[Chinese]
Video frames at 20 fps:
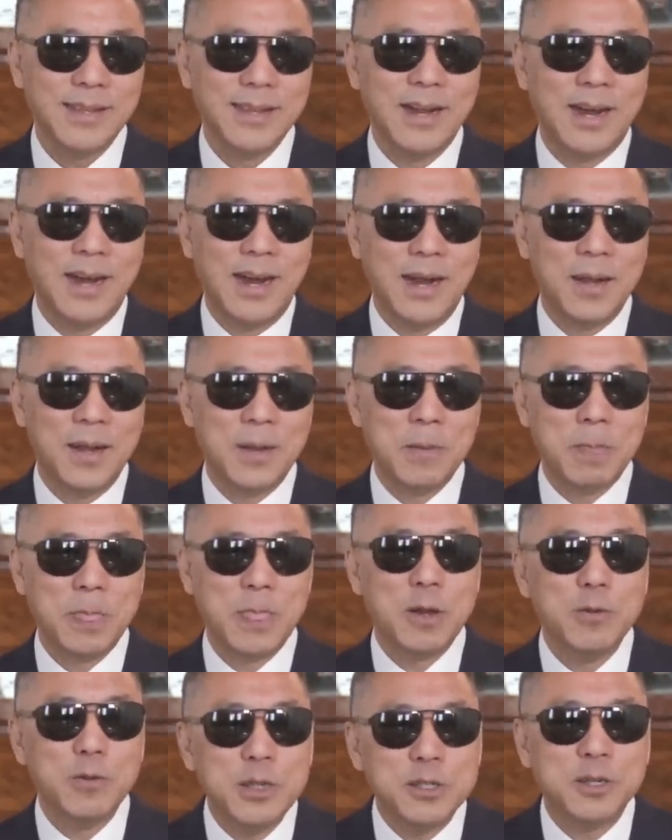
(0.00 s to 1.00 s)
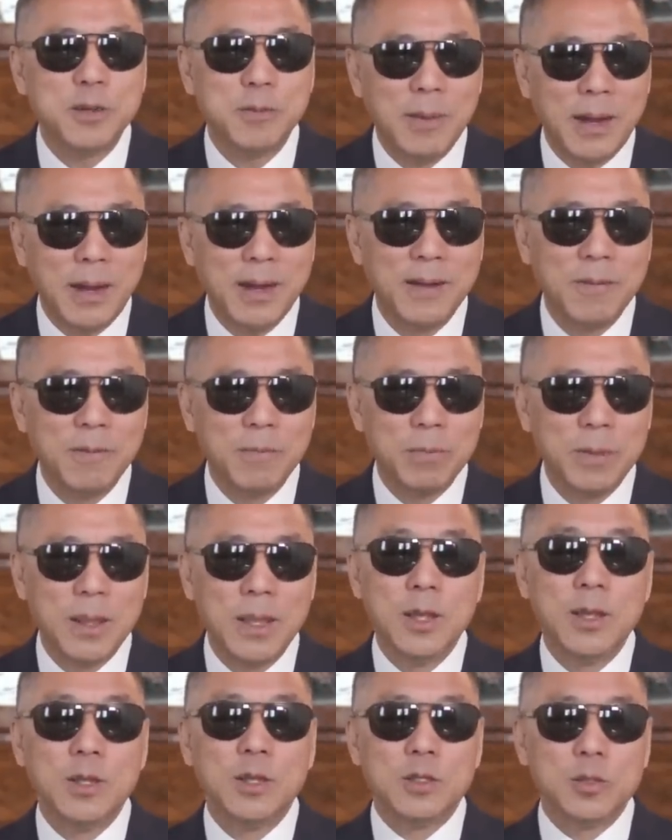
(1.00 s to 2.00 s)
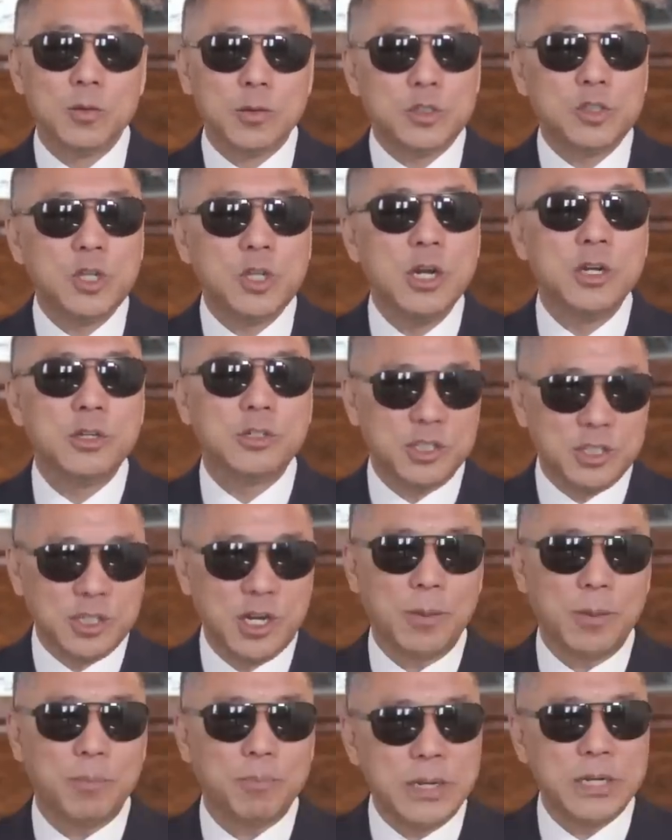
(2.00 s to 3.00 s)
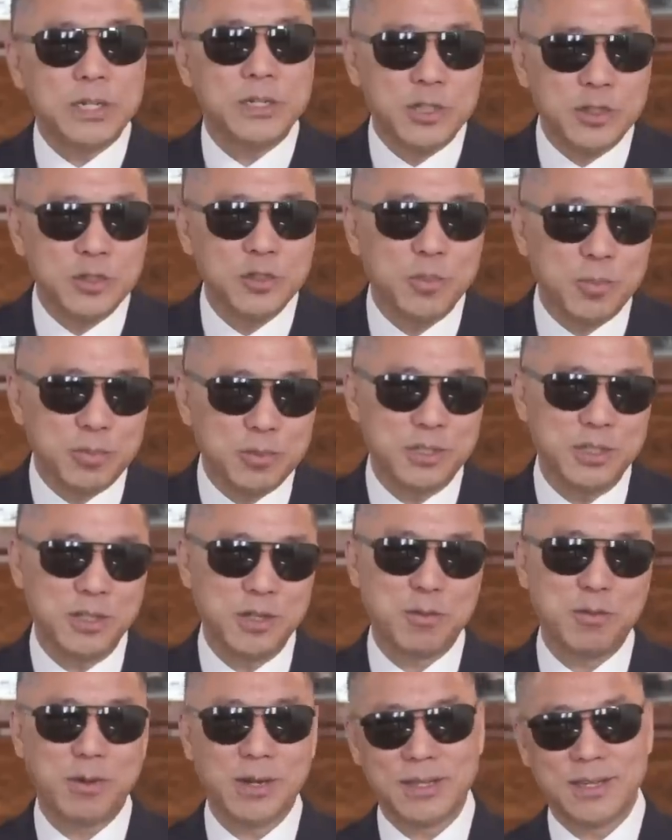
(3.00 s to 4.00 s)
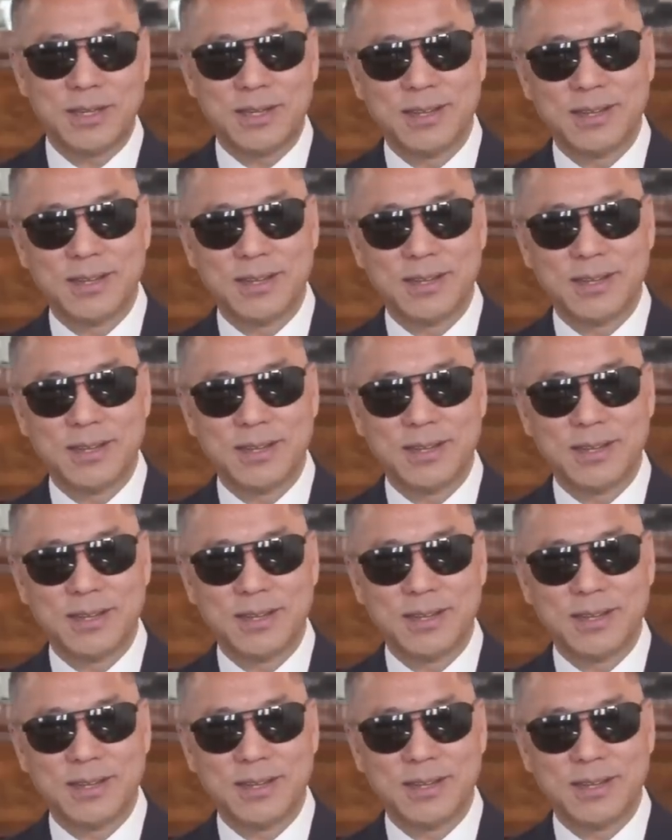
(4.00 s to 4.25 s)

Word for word: 啊，为什么？政治上本身就不是一伙的。